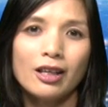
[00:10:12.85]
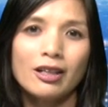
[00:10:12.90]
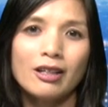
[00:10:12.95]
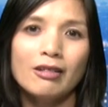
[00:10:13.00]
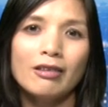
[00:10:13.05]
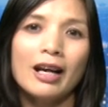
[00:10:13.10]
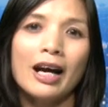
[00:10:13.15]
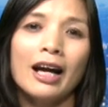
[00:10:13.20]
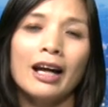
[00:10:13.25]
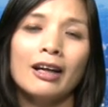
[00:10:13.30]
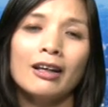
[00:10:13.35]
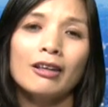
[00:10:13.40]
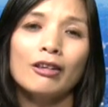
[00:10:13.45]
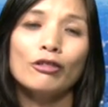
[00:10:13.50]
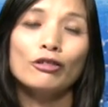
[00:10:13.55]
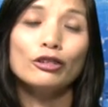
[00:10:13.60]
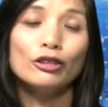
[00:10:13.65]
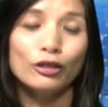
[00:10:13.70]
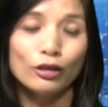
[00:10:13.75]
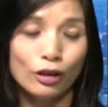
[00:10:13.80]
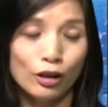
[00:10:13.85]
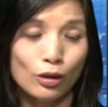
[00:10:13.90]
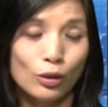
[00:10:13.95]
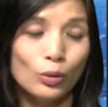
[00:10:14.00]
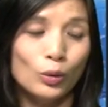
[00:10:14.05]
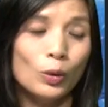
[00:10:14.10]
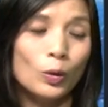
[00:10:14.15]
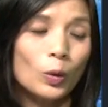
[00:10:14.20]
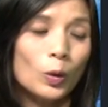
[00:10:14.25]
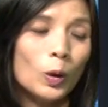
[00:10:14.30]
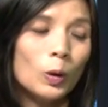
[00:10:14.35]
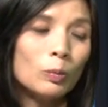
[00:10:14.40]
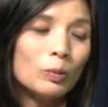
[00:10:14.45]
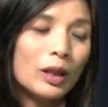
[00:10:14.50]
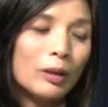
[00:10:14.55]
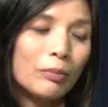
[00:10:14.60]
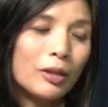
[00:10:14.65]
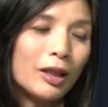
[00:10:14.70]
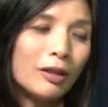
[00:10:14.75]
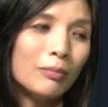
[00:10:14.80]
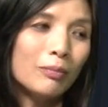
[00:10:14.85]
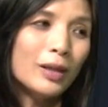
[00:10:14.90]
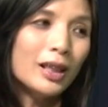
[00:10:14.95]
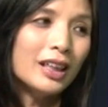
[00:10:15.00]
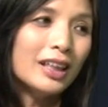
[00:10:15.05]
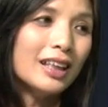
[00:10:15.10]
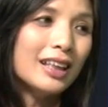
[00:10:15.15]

dự án con đường tơ lụa của ông Tập Cận Bình.